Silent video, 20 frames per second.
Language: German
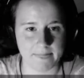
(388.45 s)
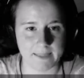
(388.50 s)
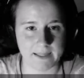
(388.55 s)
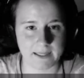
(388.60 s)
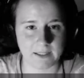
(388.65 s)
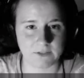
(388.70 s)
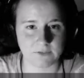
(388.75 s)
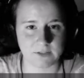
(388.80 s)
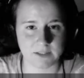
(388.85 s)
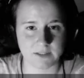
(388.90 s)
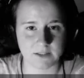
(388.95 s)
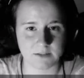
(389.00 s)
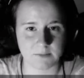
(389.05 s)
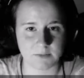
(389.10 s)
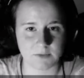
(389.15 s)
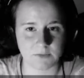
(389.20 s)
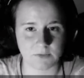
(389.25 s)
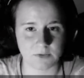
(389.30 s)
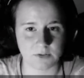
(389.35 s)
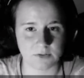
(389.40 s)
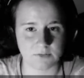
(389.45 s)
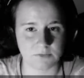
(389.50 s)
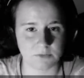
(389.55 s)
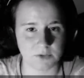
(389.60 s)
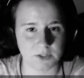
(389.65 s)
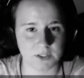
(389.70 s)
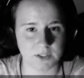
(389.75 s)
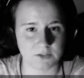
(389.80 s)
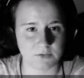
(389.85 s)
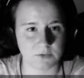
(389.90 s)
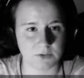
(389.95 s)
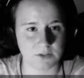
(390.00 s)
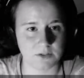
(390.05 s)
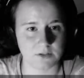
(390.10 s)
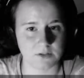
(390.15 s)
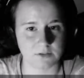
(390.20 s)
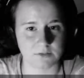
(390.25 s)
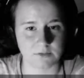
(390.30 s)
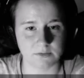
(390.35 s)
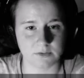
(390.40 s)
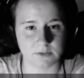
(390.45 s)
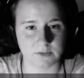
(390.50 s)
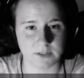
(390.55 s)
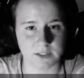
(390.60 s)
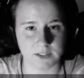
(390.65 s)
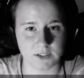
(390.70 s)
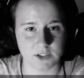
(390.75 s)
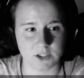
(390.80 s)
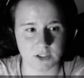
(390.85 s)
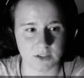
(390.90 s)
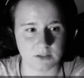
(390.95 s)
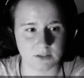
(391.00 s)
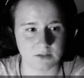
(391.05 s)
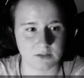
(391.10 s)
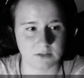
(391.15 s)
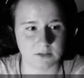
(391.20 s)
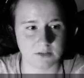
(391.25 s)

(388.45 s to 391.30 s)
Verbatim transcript: Ich weiß nicht mehr, wo, wohin ich wollte. Wo war der Gen?